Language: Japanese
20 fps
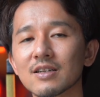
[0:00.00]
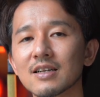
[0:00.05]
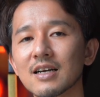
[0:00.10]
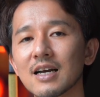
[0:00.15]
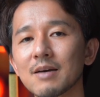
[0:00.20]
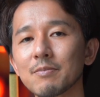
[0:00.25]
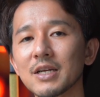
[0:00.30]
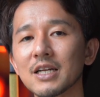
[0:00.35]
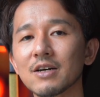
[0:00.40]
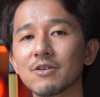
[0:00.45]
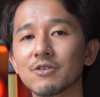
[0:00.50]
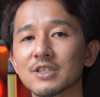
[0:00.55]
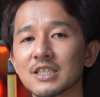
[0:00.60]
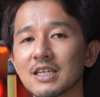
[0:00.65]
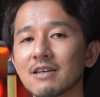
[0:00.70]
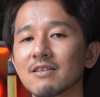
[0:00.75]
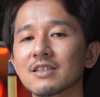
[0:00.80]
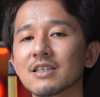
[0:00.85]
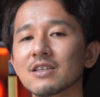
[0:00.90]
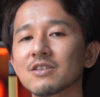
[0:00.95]
カメラを
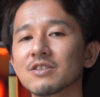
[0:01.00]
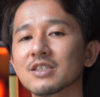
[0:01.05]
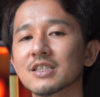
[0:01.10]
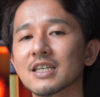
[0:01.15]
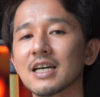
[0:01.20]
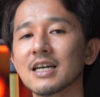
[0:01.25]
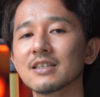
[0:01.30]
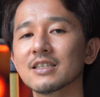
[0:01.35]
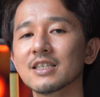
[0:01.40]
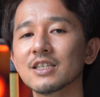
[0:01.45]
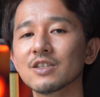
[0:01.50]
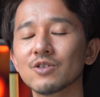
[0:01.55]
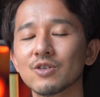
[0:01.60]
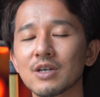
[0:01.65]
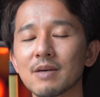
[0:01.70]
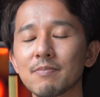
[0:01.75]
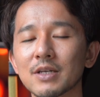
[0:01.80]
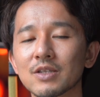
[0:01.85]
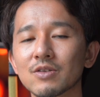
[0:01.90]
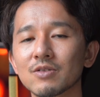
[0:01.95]
触ってる時間っていうのを
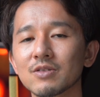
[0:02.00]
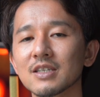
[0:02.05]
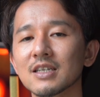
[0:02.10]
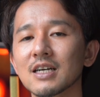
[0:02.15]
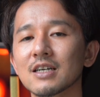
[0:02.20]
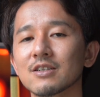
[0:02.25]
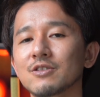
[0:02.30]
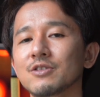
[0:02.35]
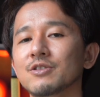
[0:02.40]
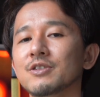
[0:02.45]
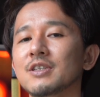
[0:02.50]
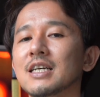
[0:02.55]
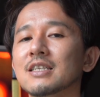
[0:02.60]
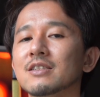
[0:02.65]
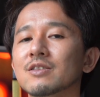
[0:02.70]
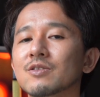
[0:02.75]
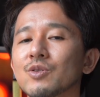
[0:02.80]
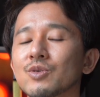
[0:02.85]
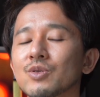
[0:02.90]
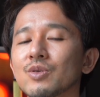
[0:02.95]
やっぱとにかく増や
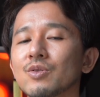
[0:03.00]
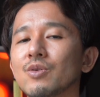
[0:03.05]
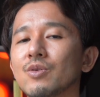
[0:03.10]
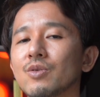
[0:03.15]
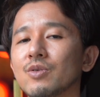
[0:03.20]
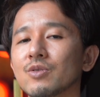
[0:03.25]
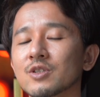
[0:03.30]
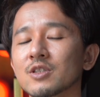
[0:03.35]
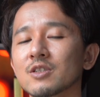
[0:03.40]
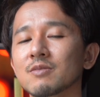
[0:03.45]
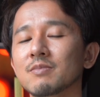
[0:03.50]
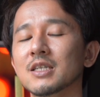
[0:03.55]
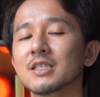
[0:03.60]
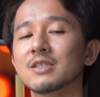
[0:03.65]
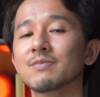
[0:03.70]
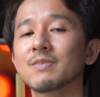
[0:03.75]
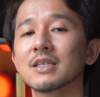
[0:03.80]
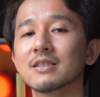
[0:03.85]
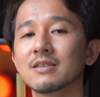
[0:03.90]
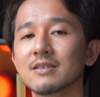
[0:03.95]
すことをおすすめ
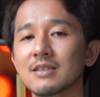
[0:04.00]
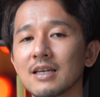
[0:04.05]
します